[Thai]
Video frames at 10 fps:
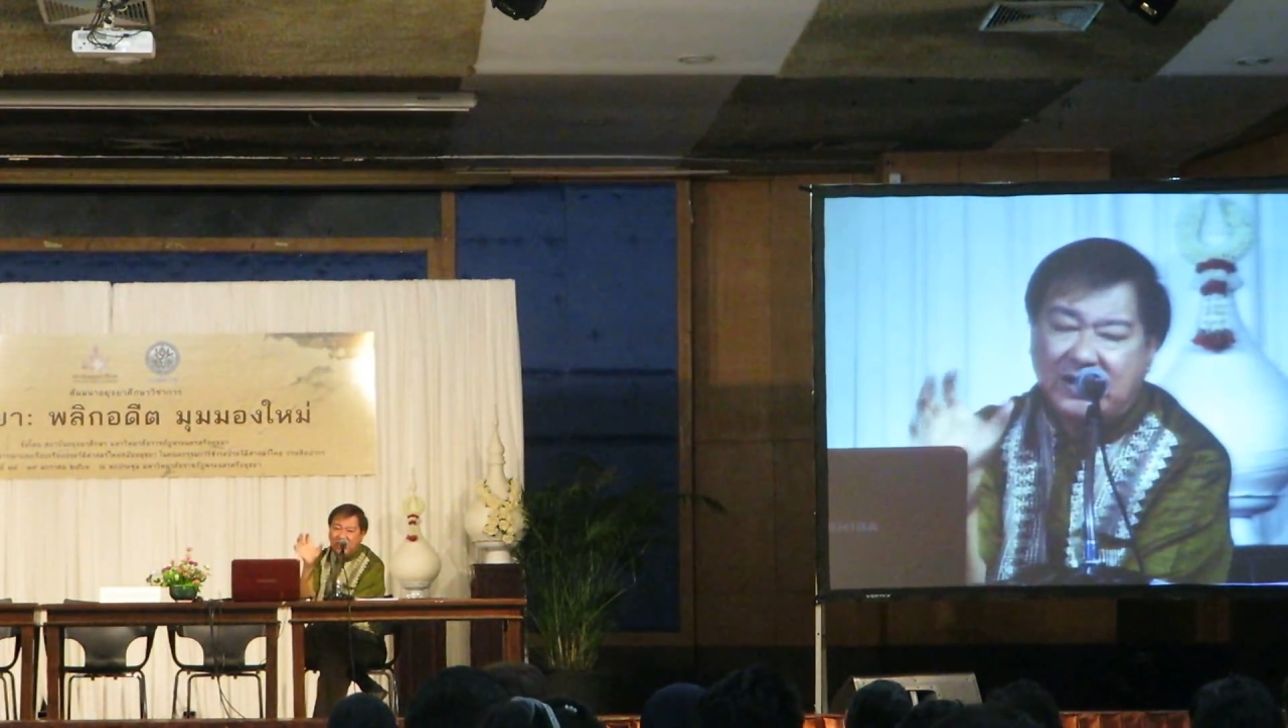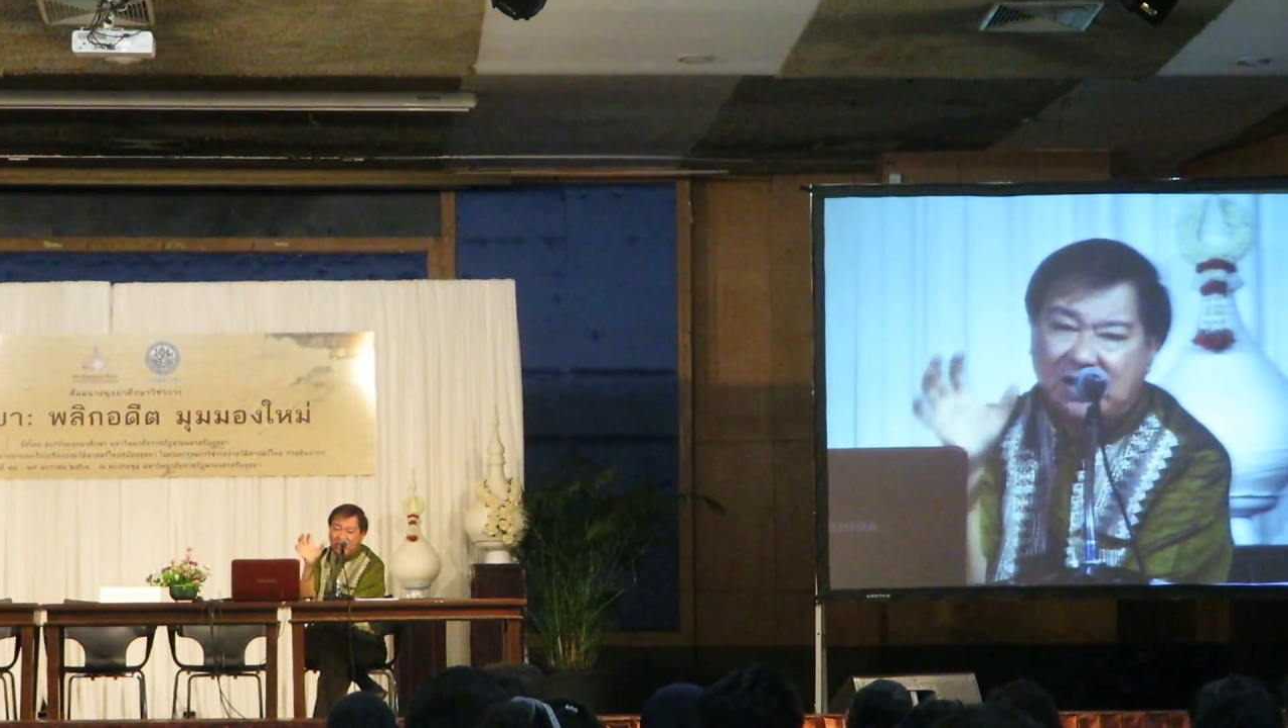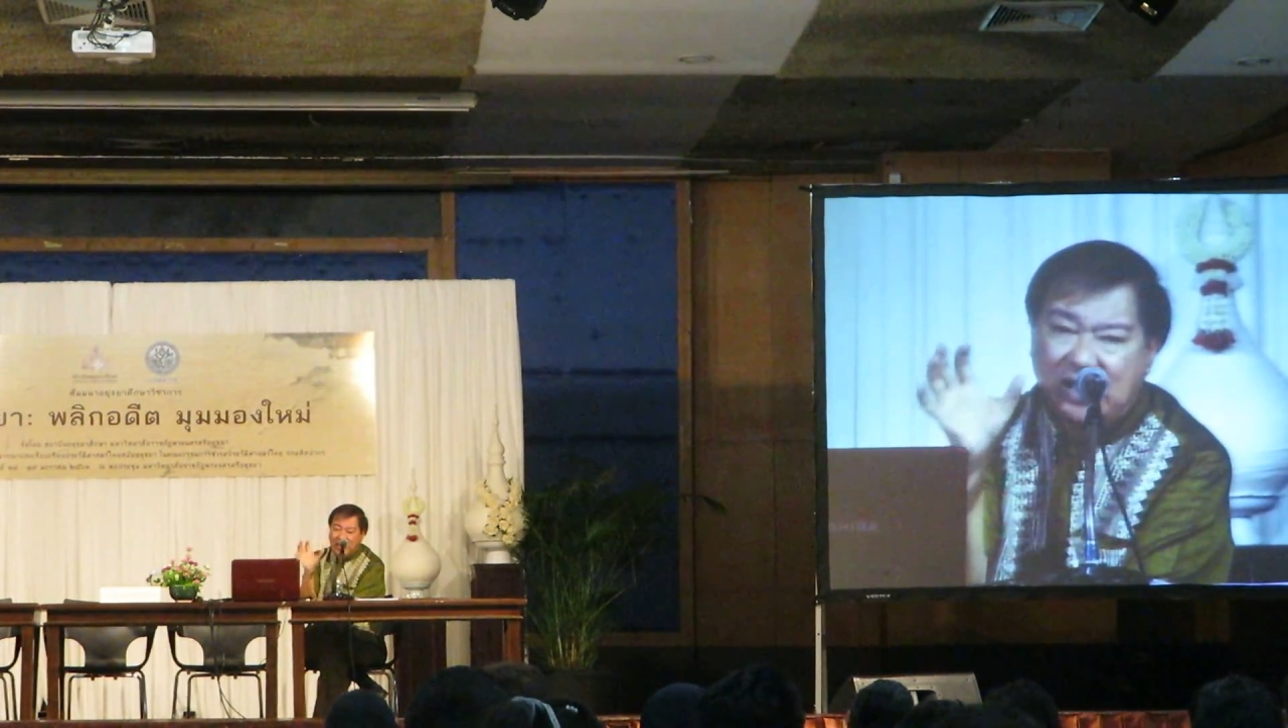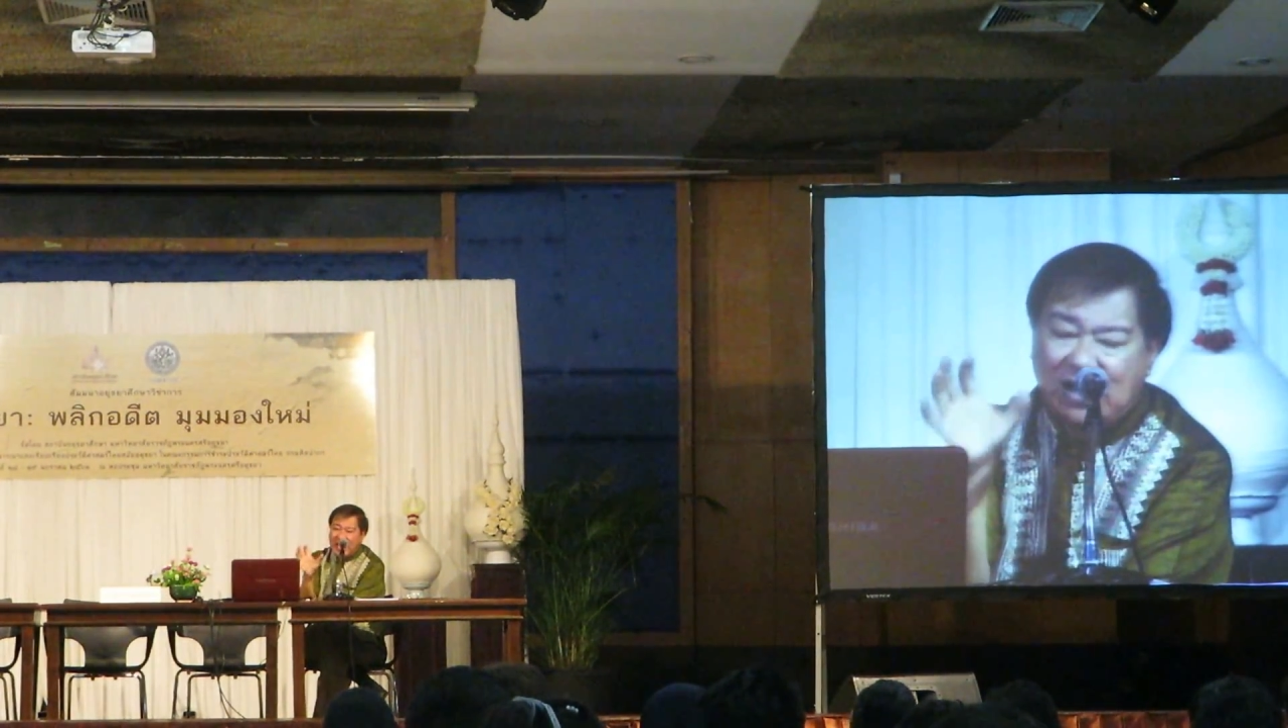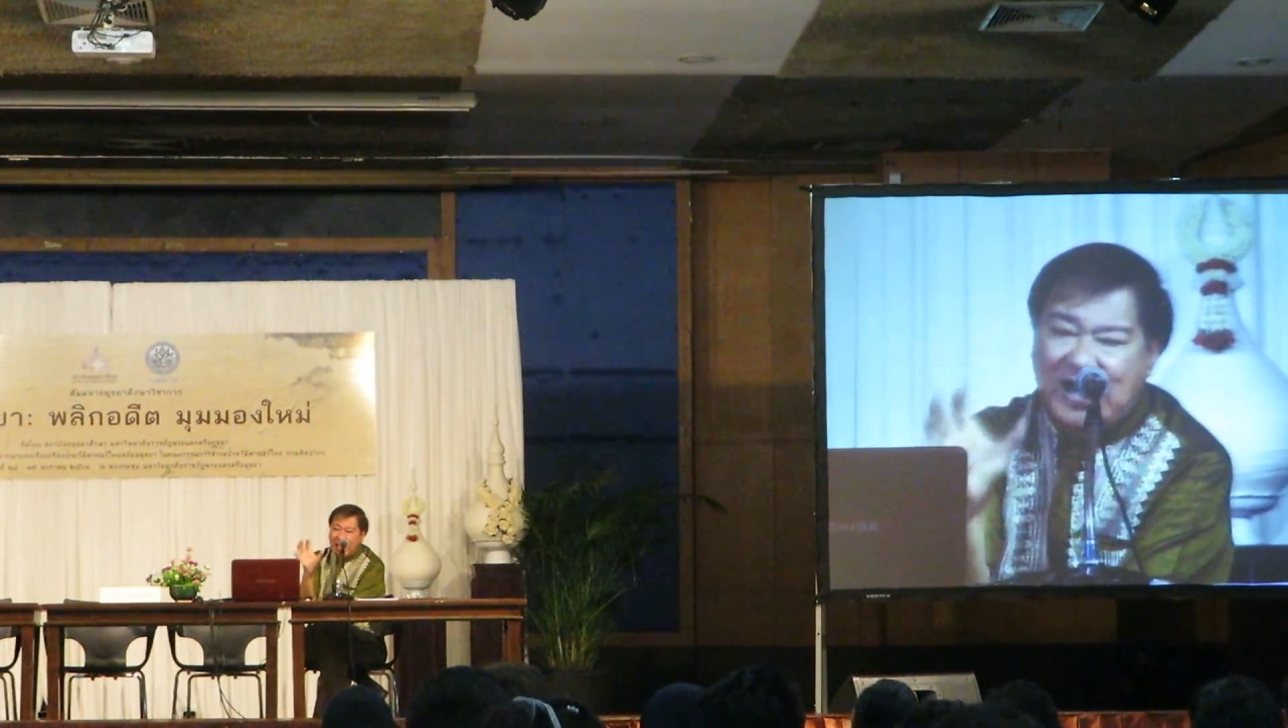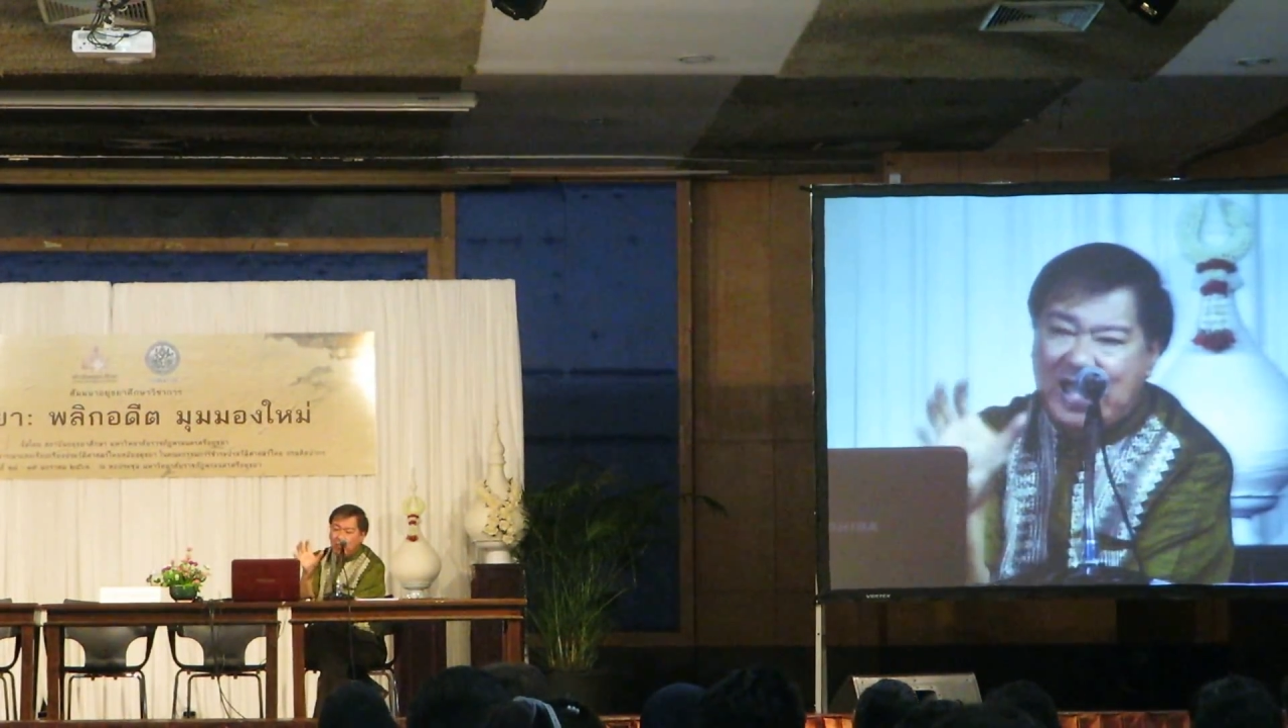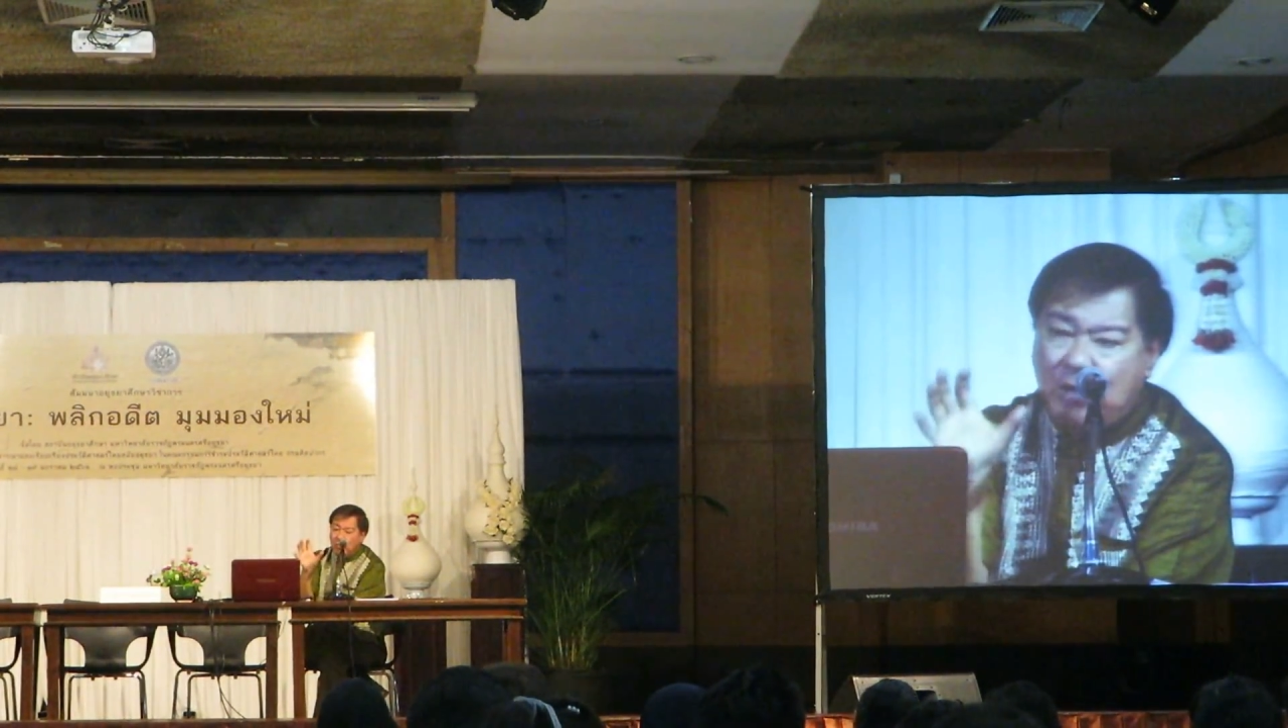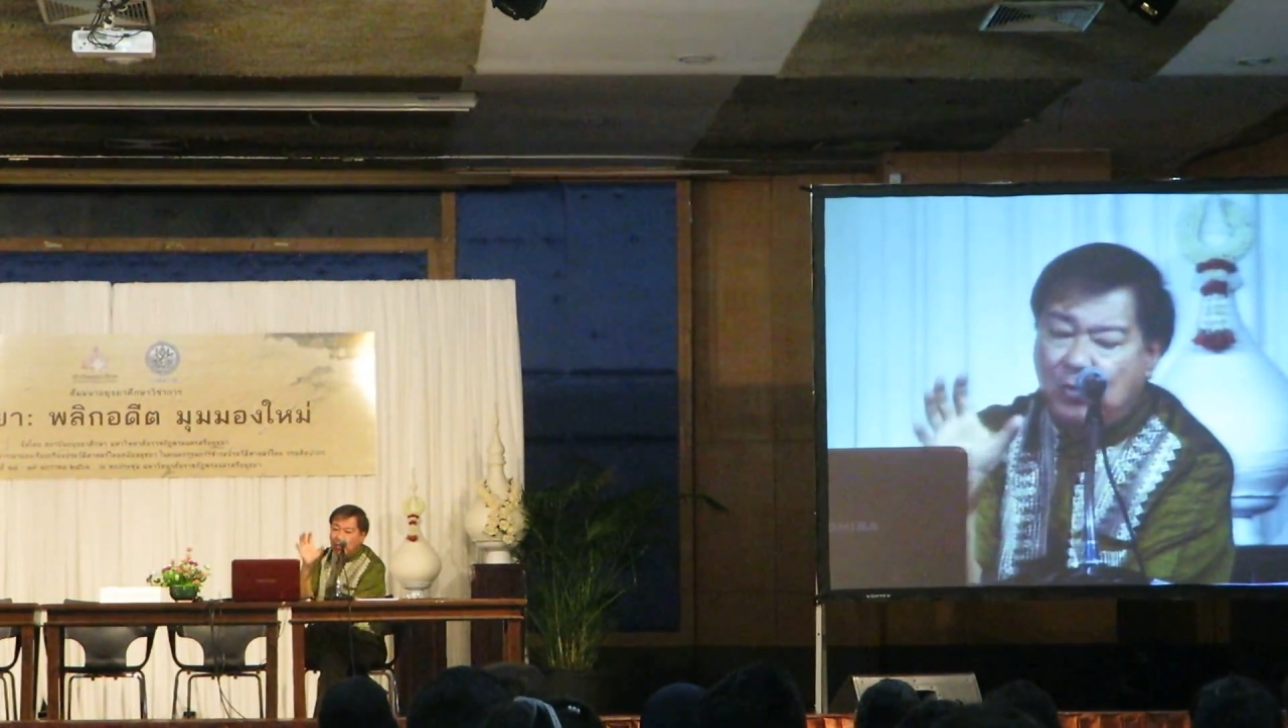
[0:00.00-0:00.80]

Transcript: นแล้ว